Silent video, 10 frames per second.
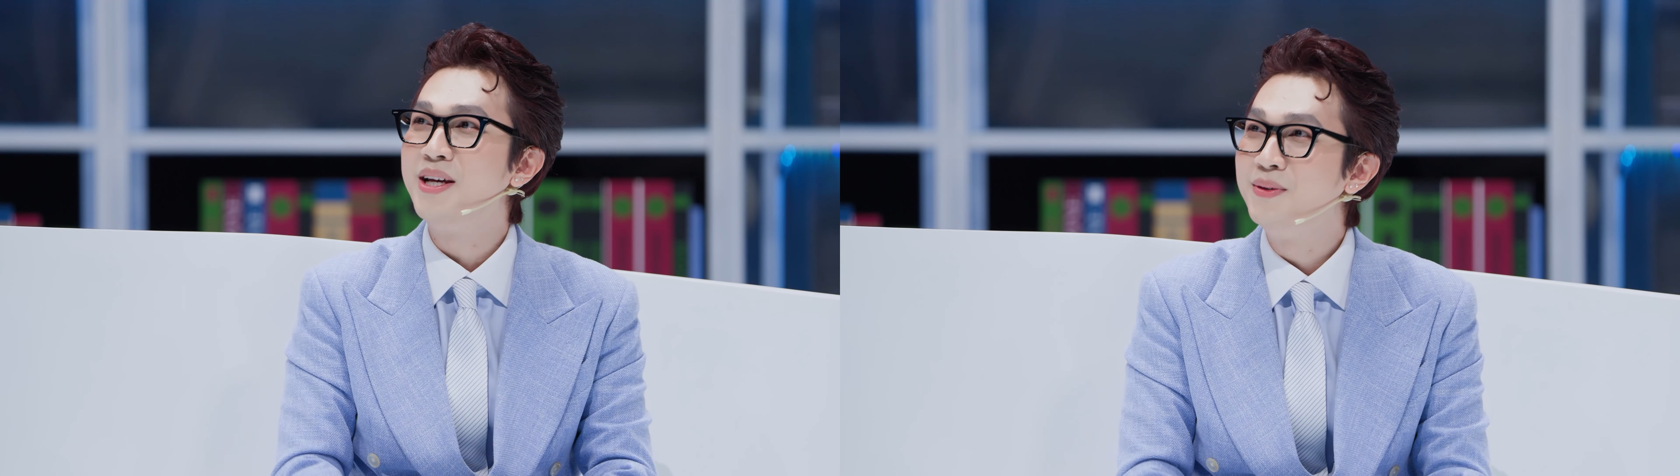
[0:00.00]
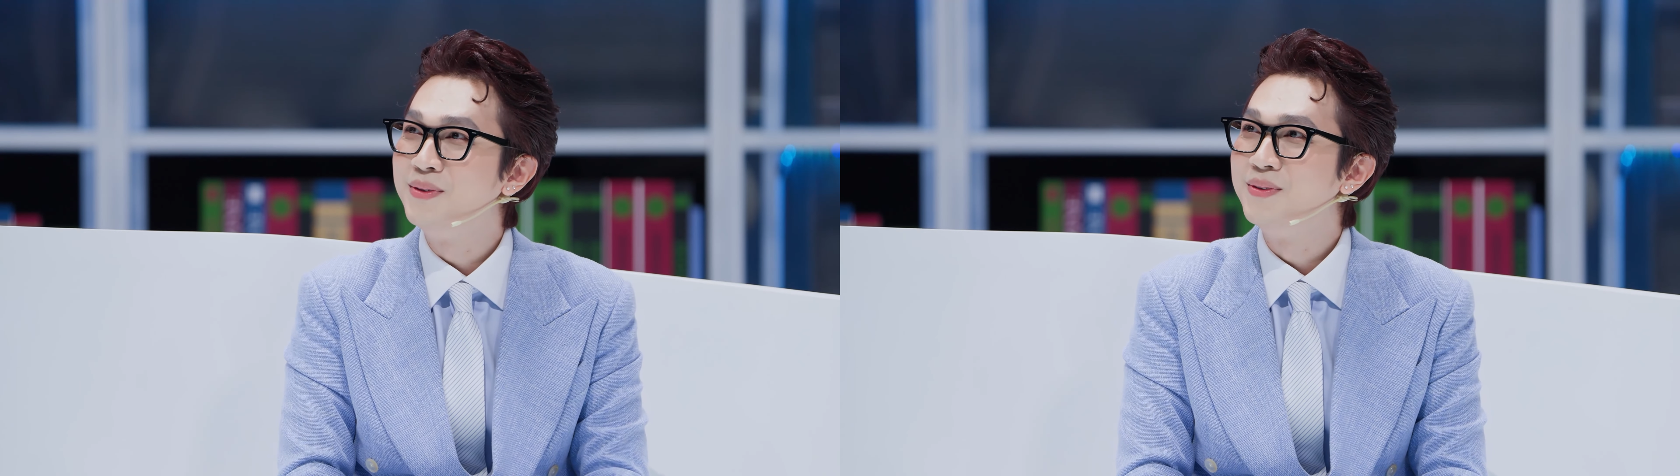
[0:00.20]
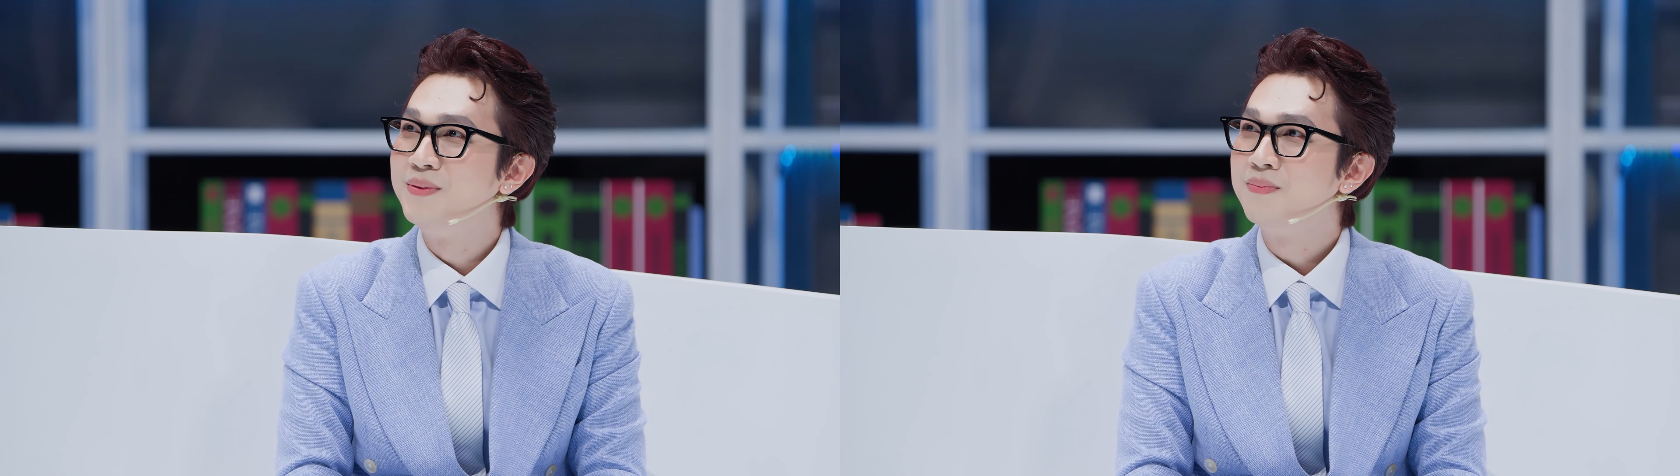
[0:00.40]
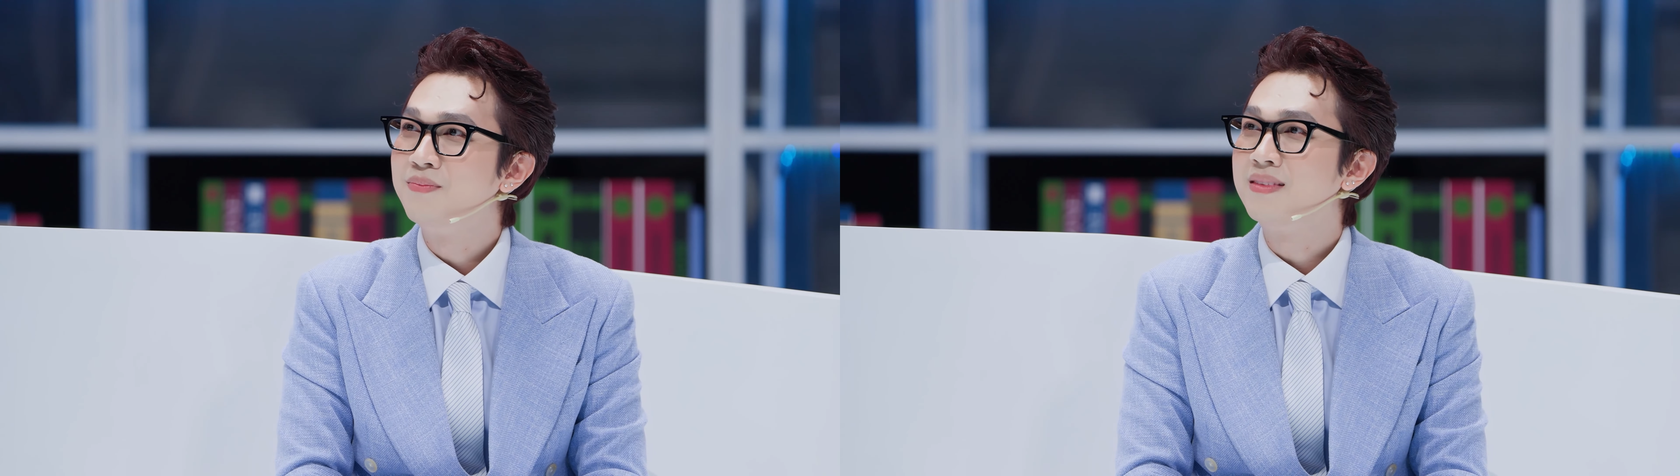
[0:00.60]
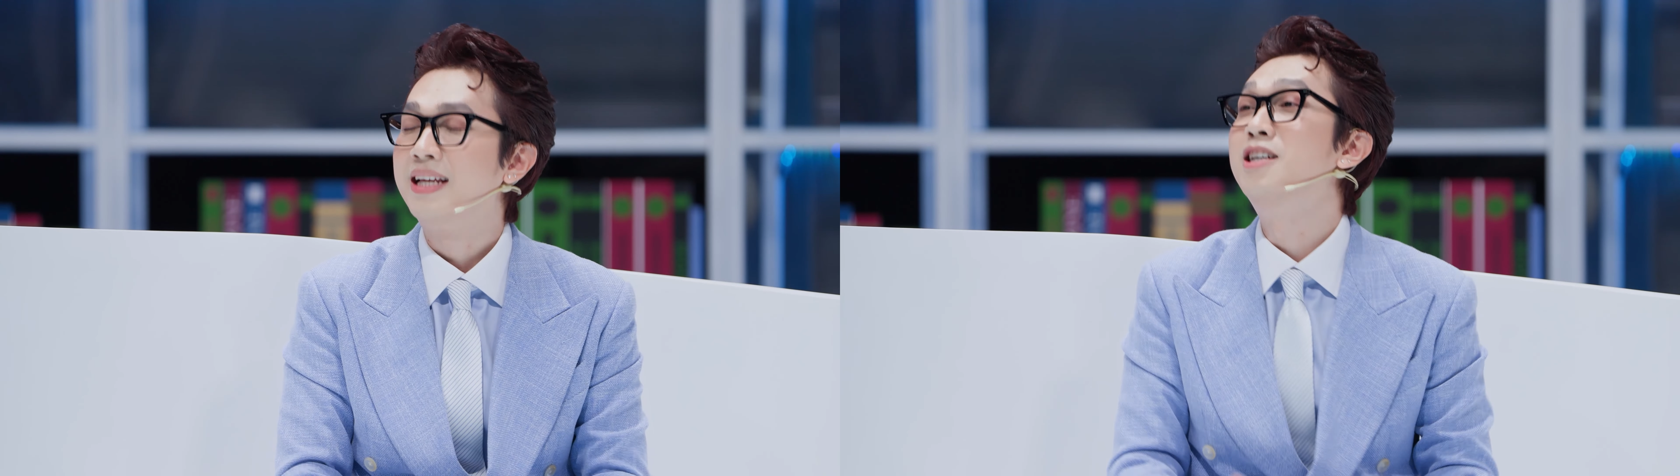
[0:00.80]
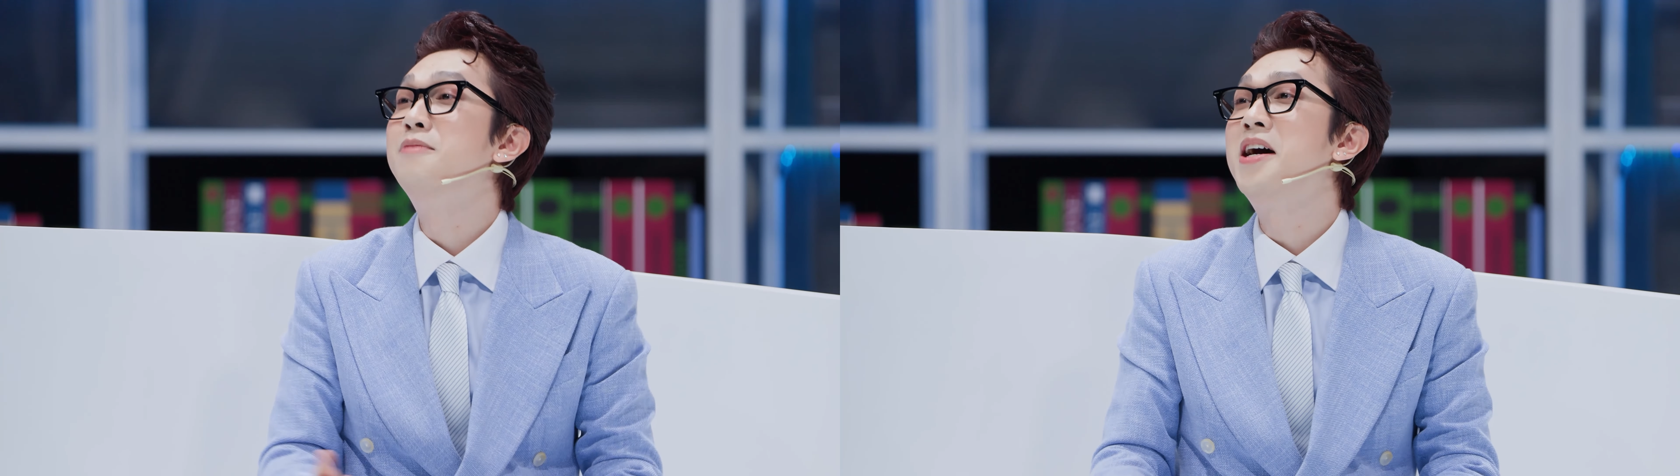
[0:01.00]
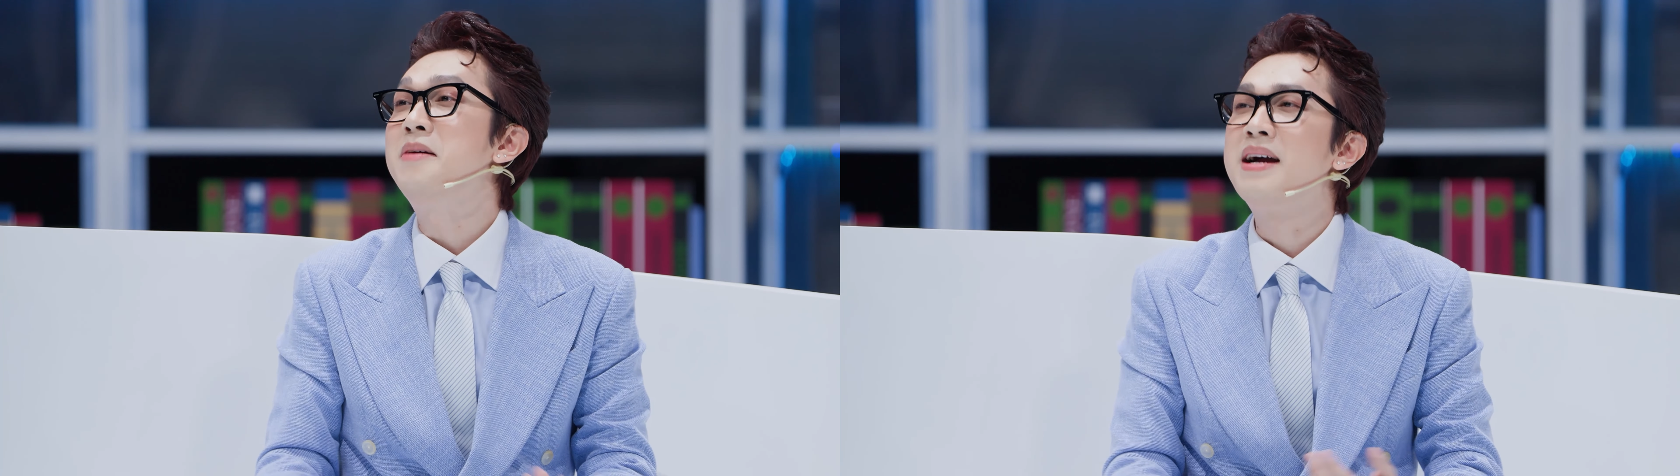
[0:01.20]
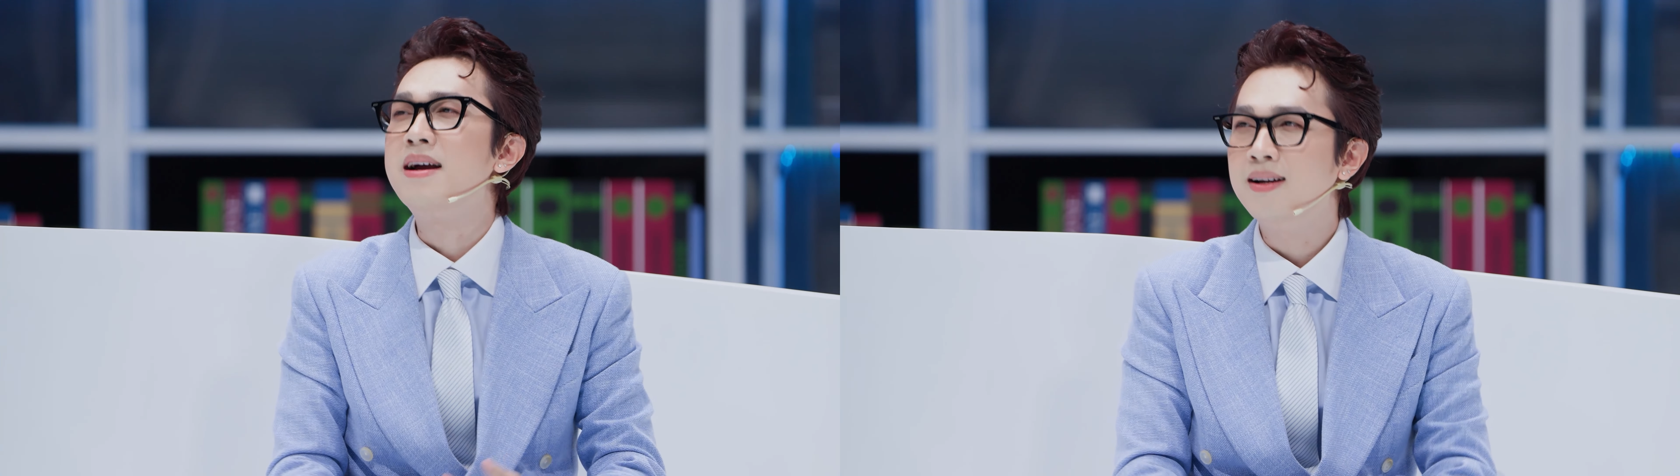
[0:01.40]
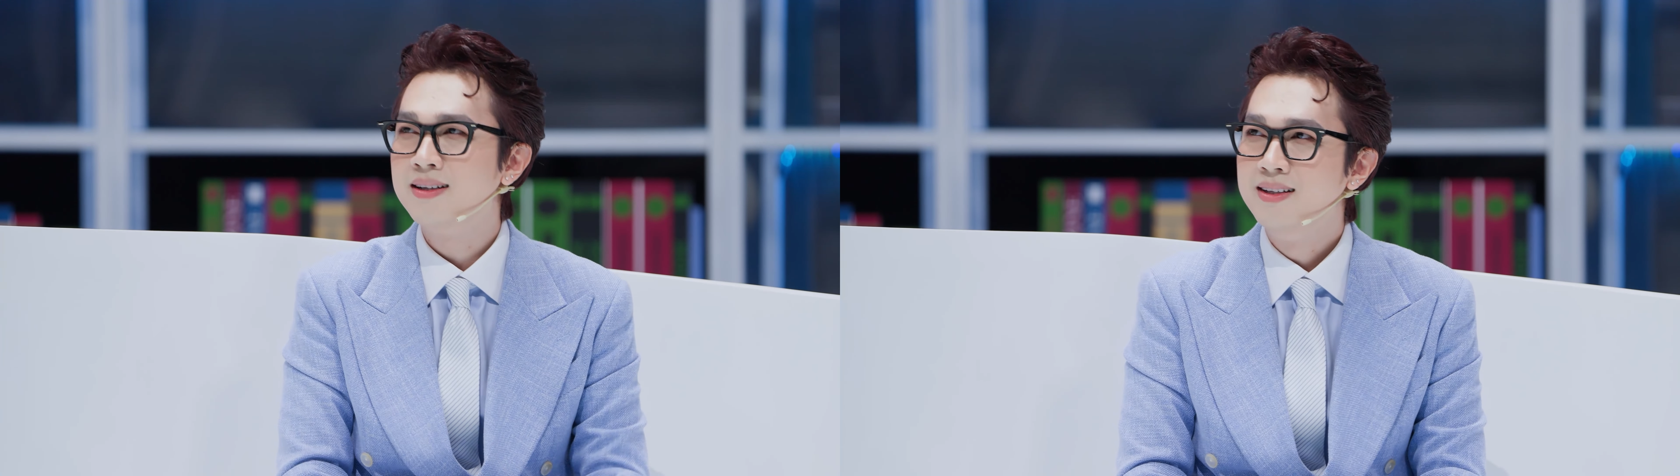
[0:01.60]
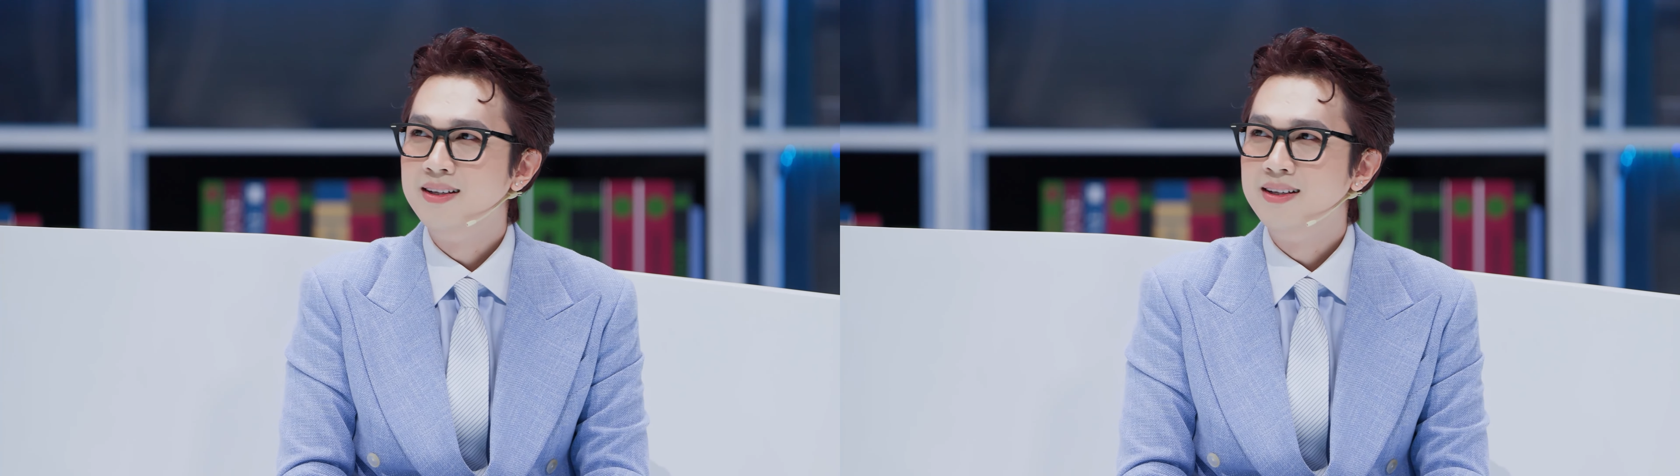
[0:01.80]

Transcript: xíu tại người mới mà